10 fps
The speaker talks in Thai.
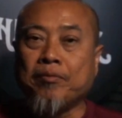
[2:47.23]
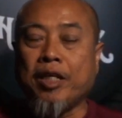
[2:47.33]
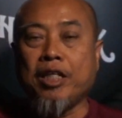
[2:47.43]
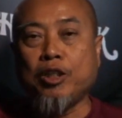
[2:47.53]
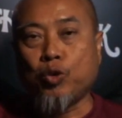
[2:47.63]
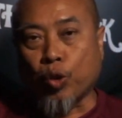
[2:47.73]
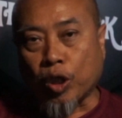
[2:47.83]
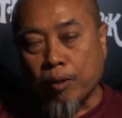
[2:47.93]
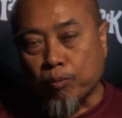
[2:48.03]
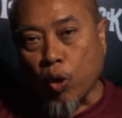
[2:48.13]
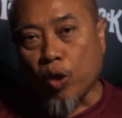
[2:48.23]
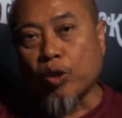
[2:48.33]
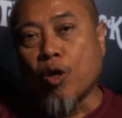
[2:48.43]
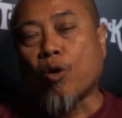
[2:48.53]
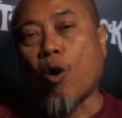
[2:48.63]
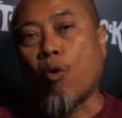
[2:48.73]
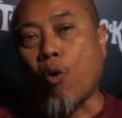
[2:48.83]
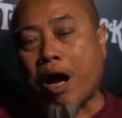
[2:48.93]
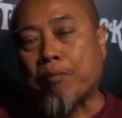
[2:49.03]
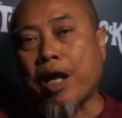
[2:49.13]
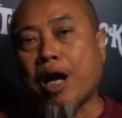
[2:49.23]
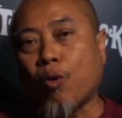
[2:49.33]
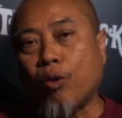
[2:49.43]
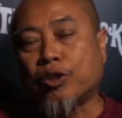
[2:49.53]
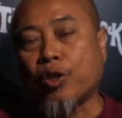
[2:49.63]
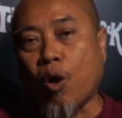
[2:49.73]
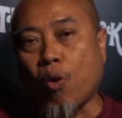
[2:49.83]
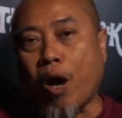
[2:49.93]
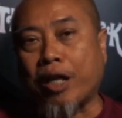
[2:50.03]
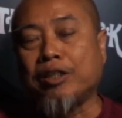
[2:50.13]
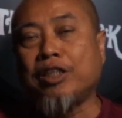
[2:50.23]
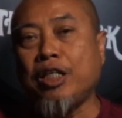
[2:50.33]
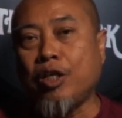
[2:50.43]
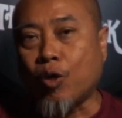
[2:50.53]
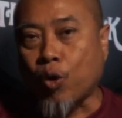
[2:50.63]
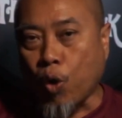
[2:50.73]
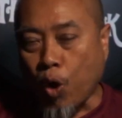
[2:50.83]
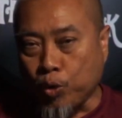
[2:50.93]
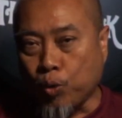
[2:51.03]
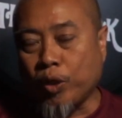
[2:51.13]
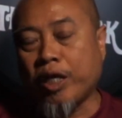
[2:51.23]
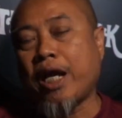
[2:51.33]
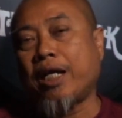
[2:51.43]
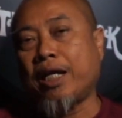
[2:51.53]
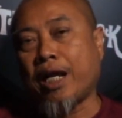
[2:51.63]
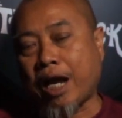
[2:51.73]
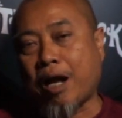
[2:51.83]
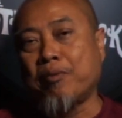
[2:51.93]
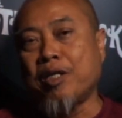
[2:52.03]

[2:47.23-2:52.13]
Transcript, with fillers: นี่คือจุดเริ่มต้นของความน่ากลัวสยองขวัญที่รออยู่นั่นเองเนี่ยนะครับ